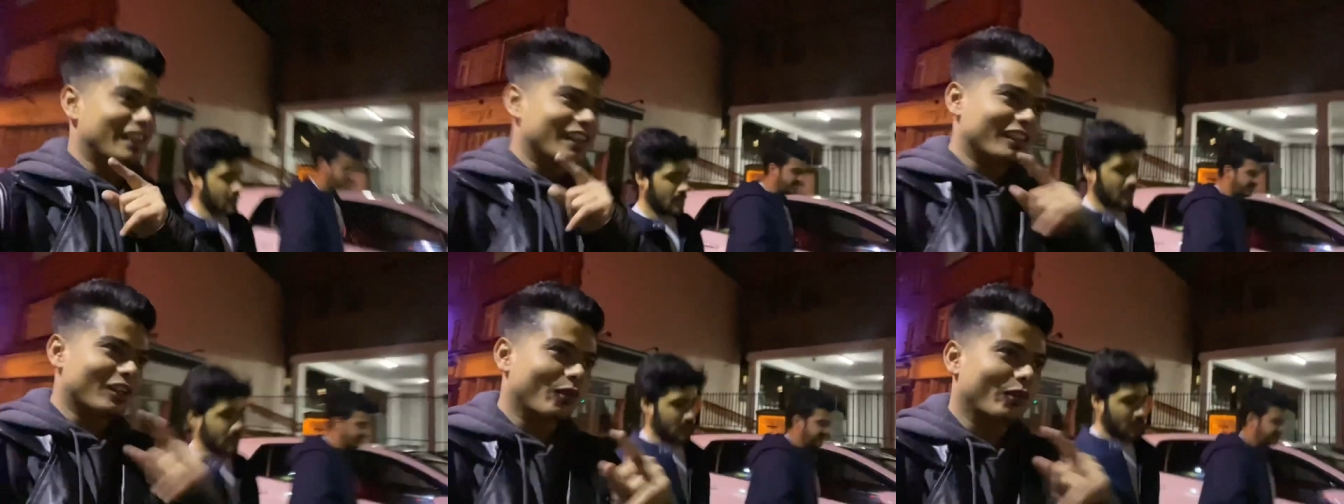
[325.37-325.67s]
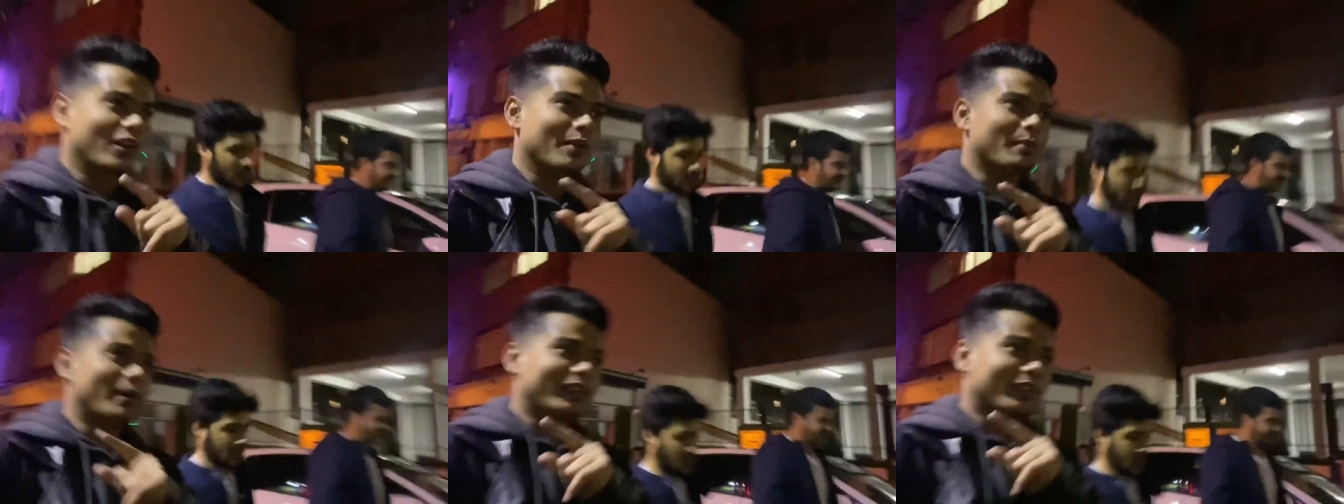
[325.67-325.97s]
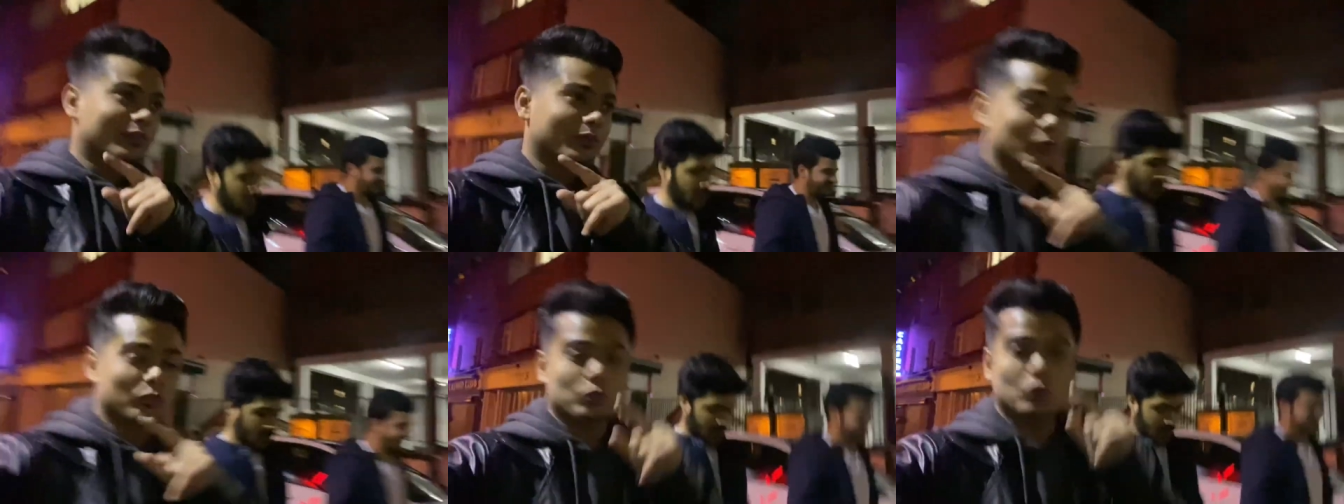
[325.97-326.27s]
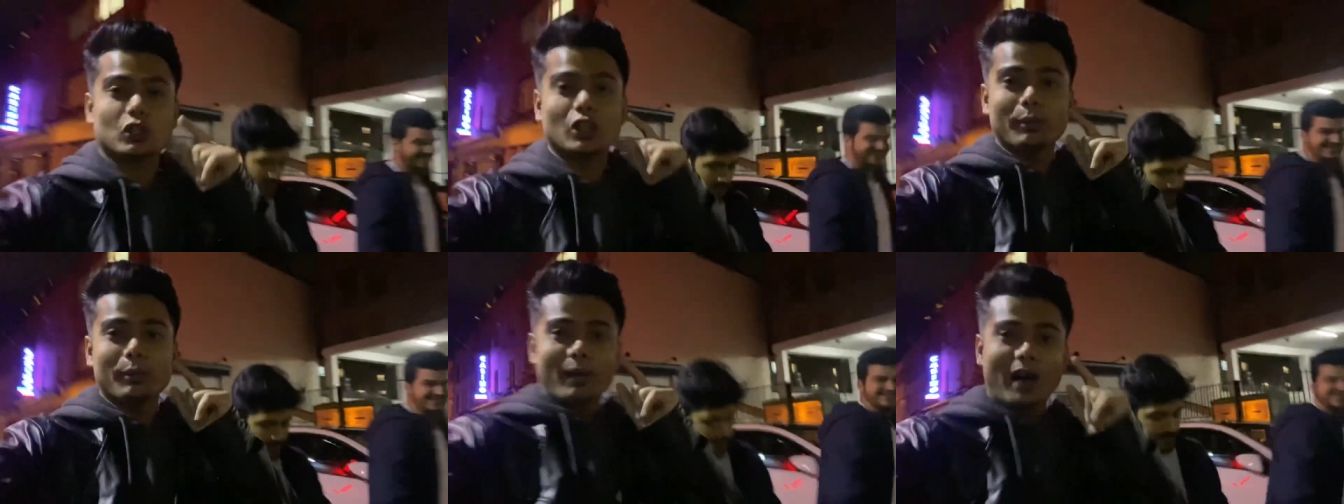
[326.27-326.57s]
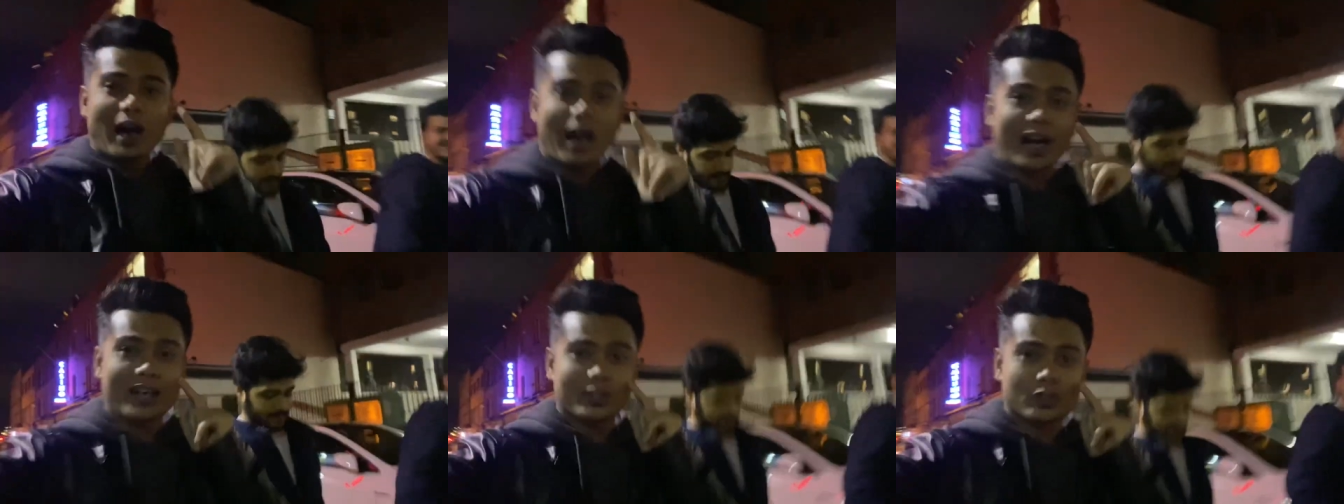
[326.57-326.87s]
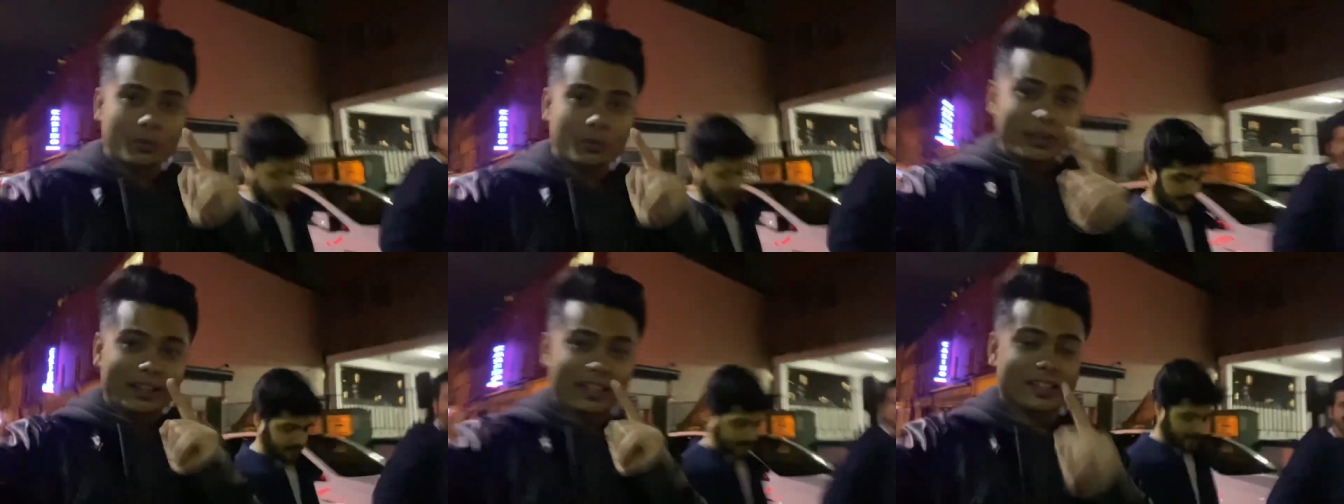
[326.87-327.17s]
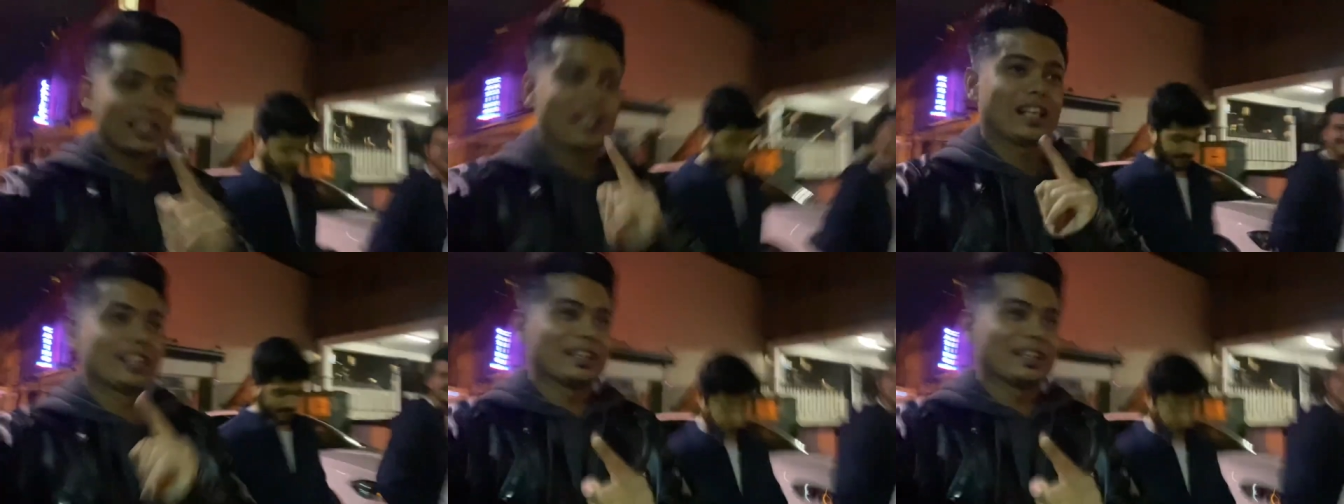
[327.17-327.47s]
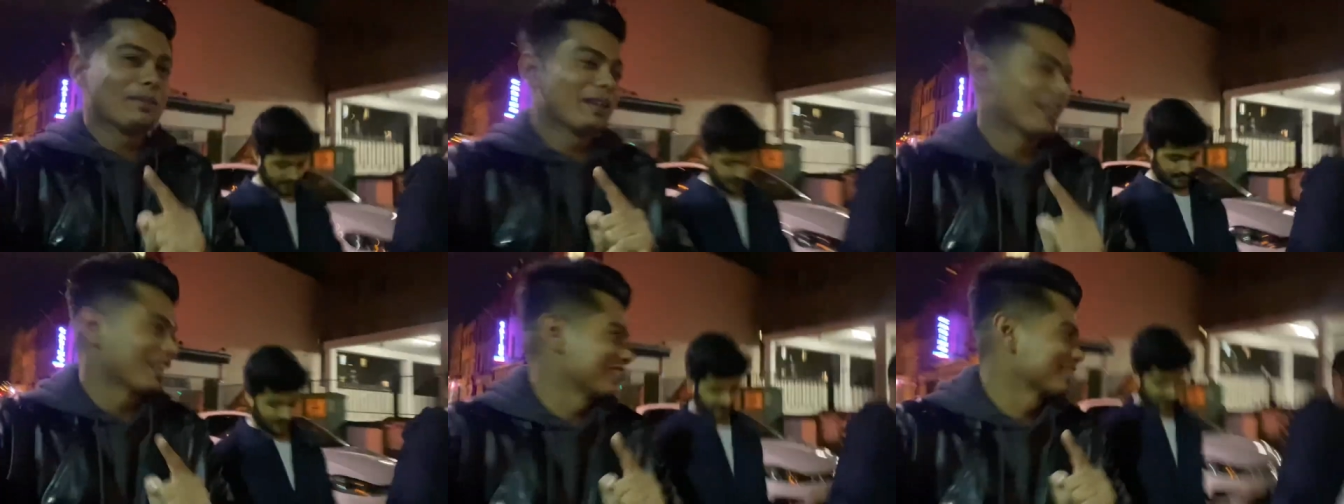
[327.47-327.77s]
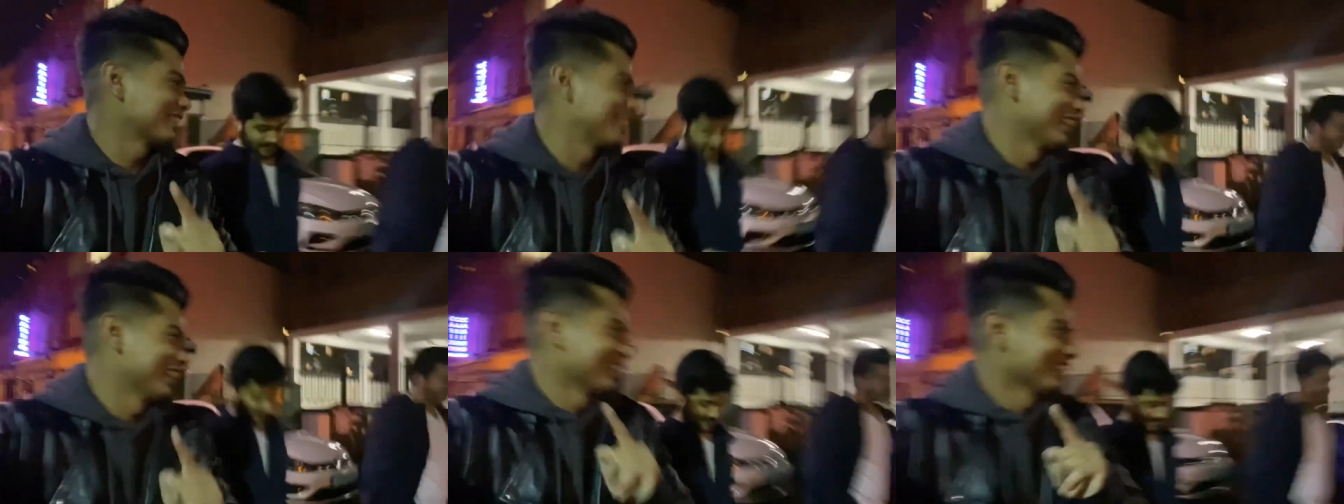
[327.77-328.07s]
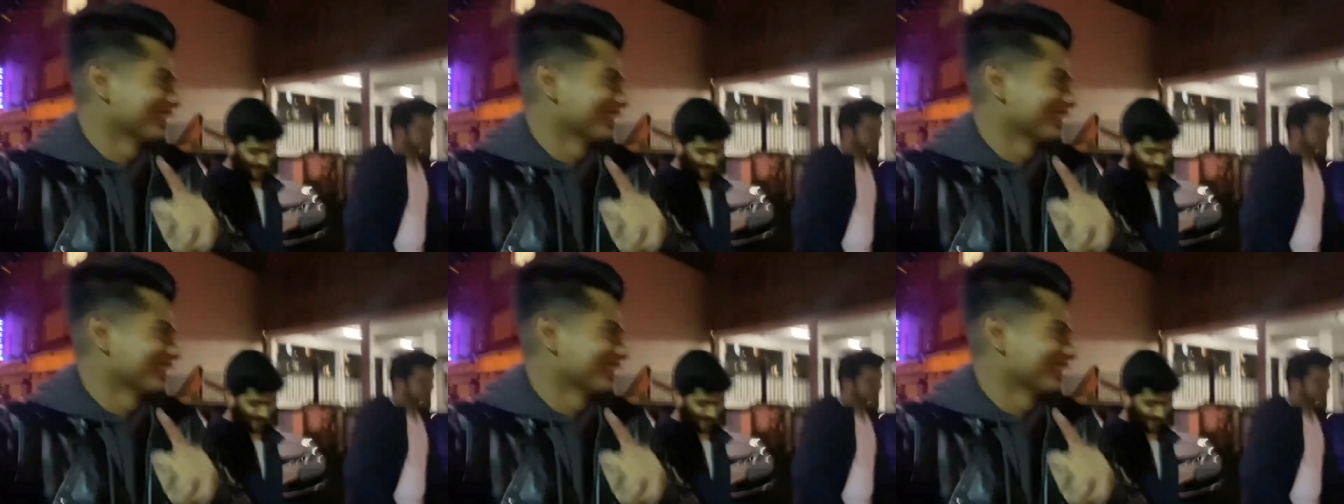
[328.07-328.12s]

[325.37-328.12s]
घंटा हो गया मैं सिर्फ आठ सौ मीटर जाना था मैं घर से